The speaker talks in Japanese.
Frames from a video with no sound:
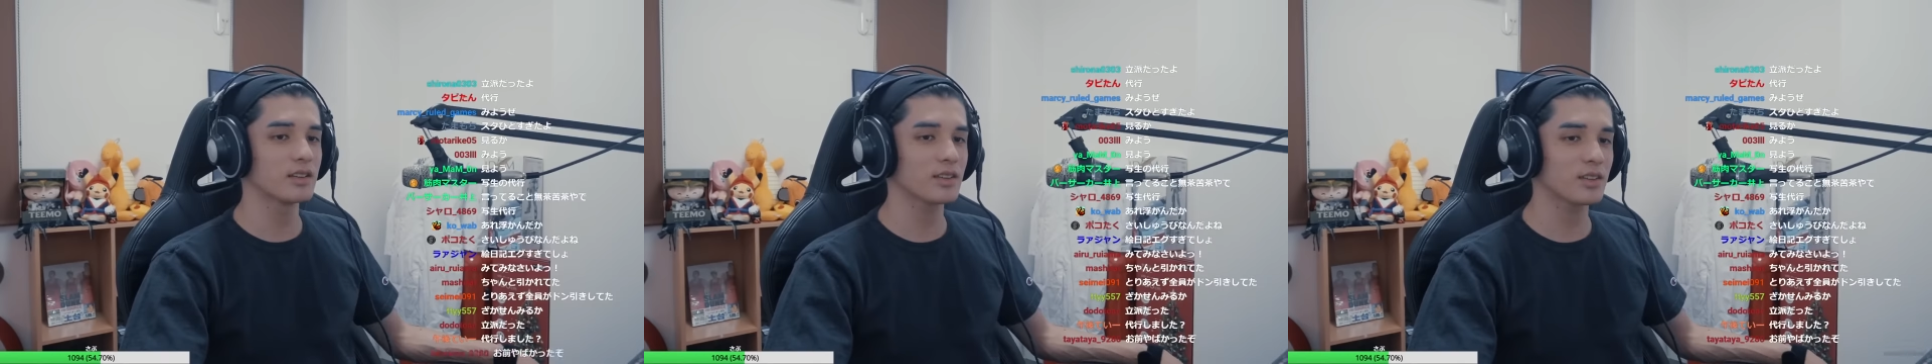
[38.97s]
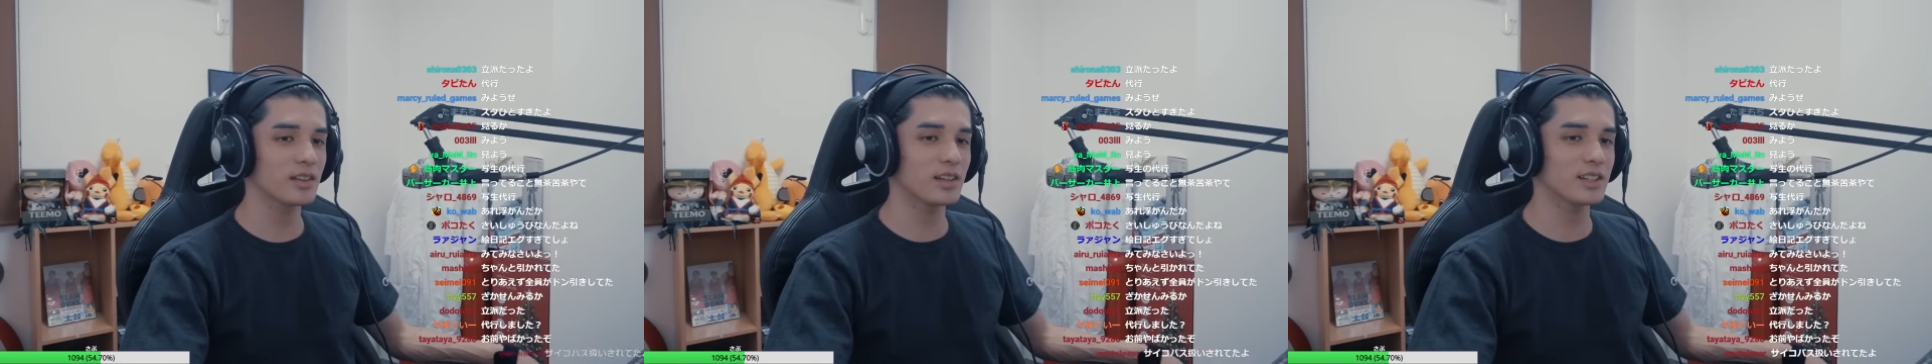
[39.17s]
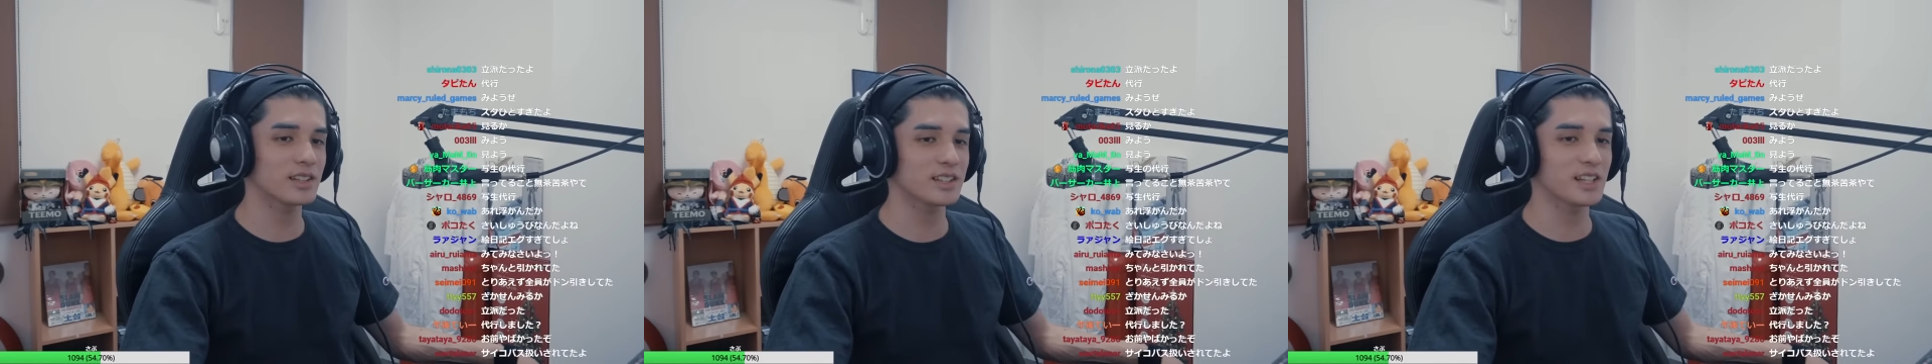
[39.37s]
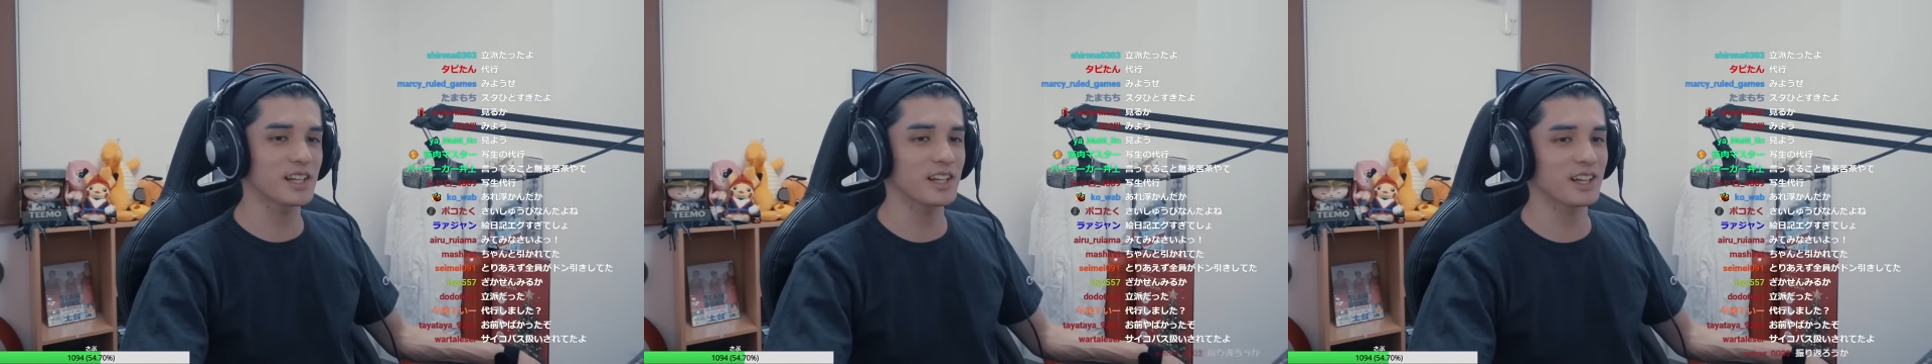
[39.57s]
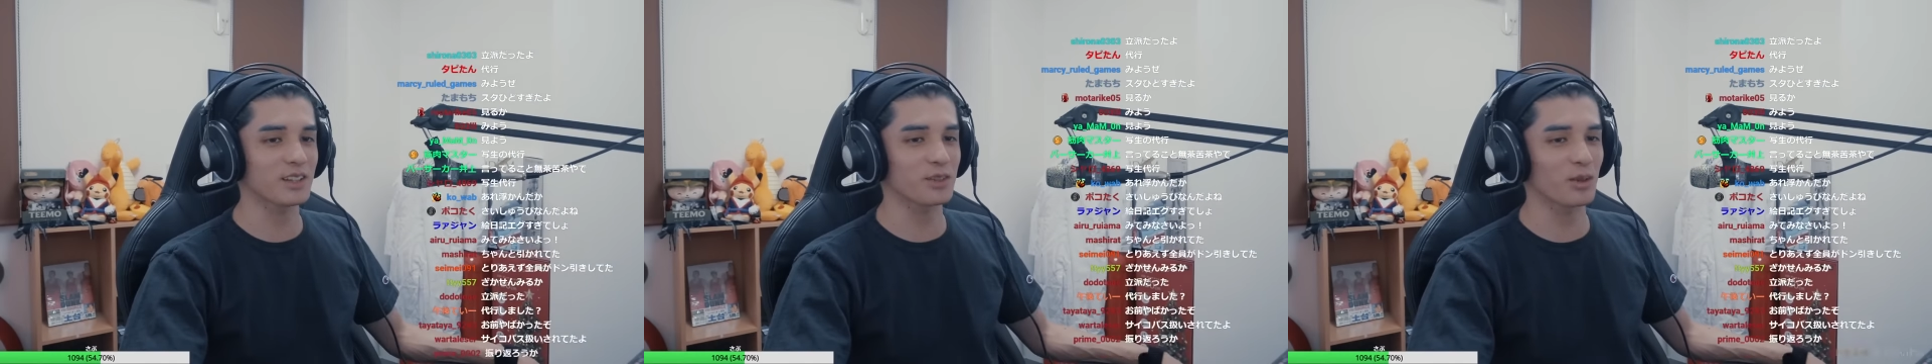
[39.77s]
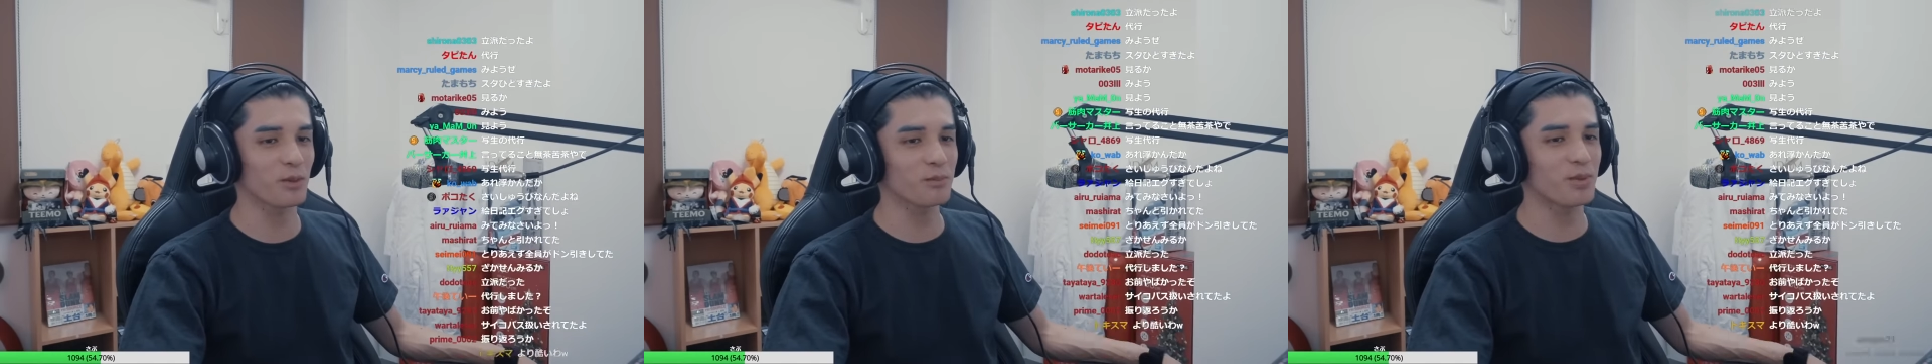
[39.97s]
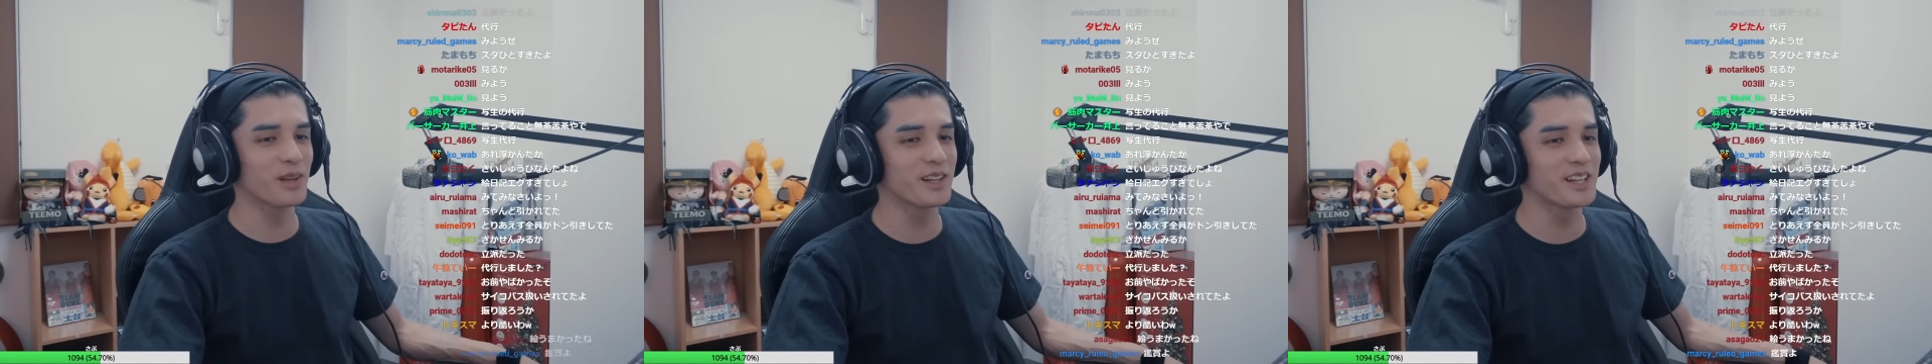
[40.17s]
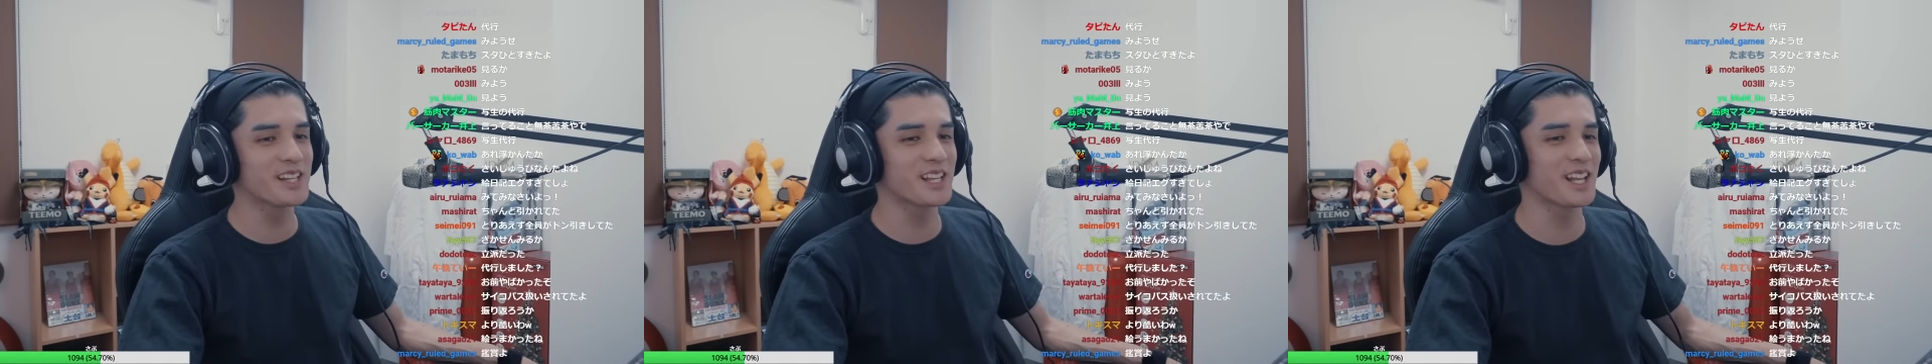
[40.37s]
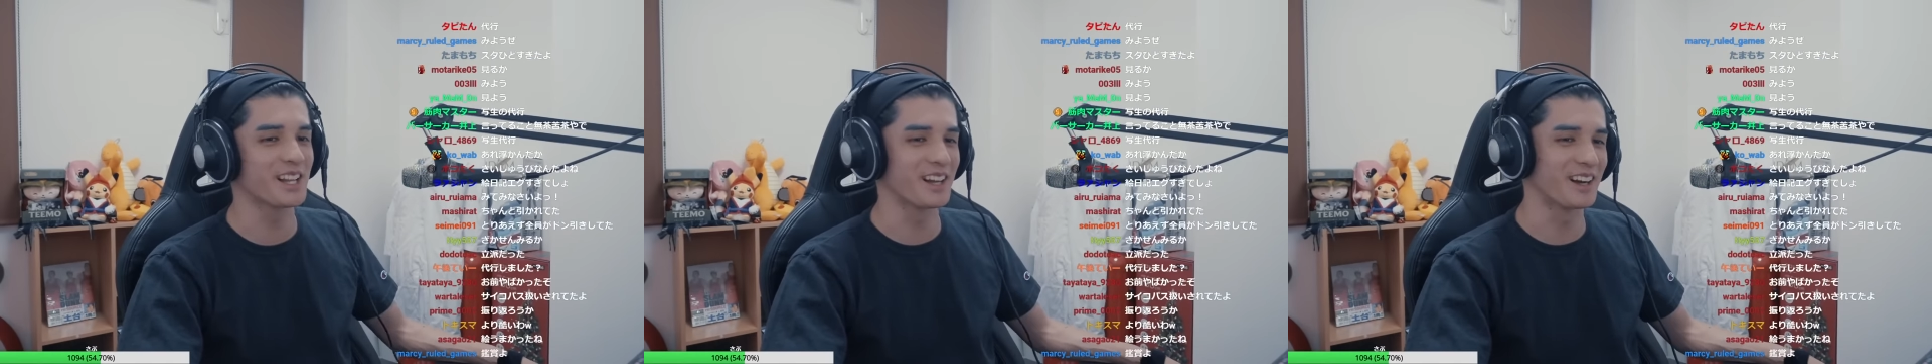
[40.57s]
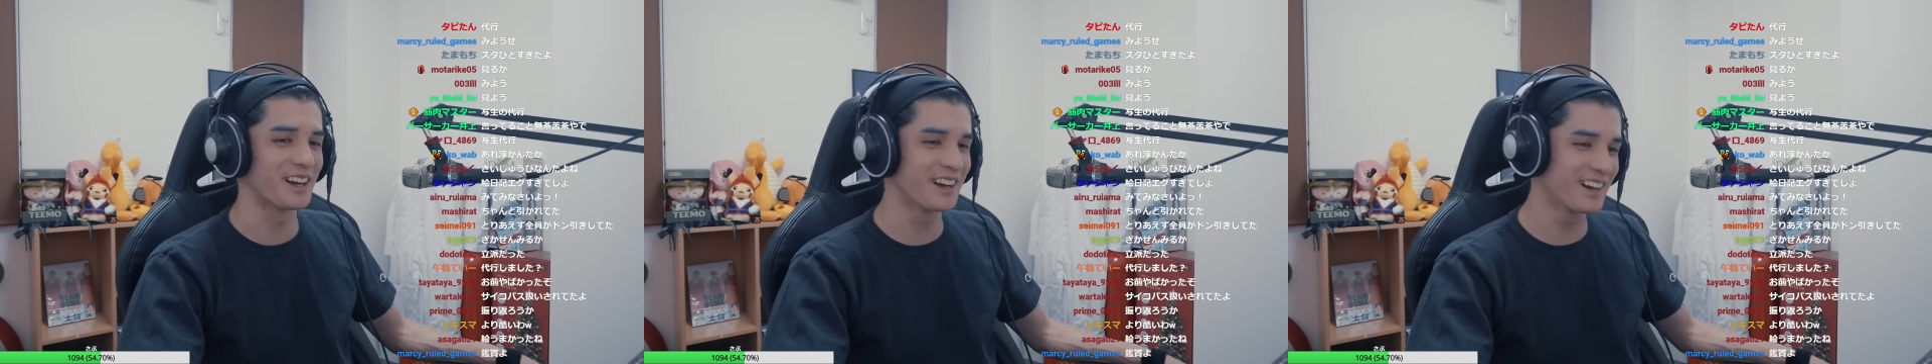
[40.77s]
とりあえず全員がドン引きして
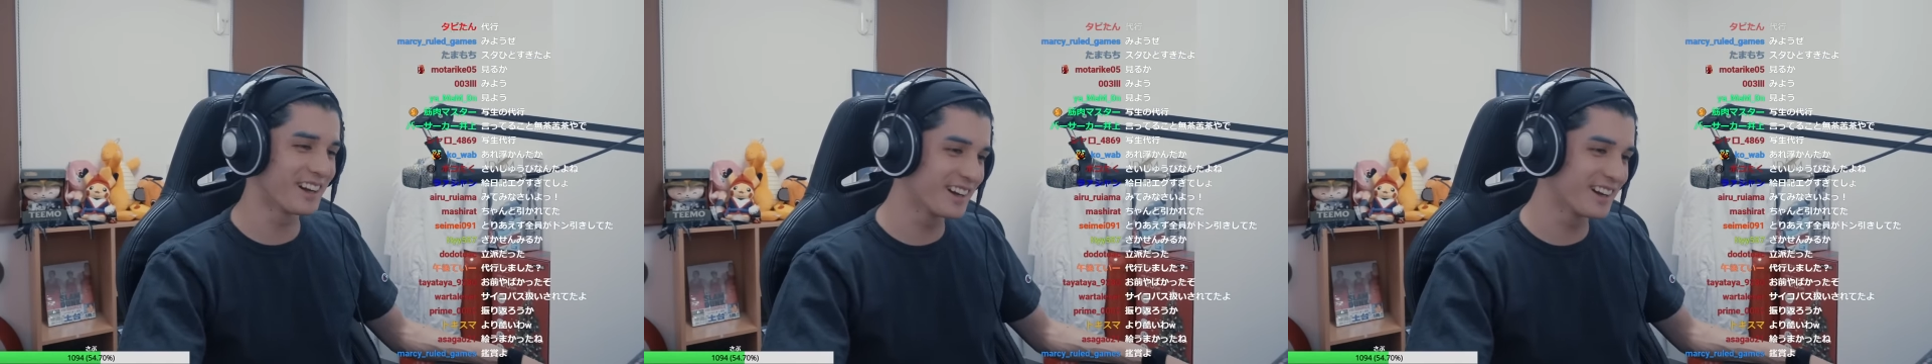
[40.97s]
た。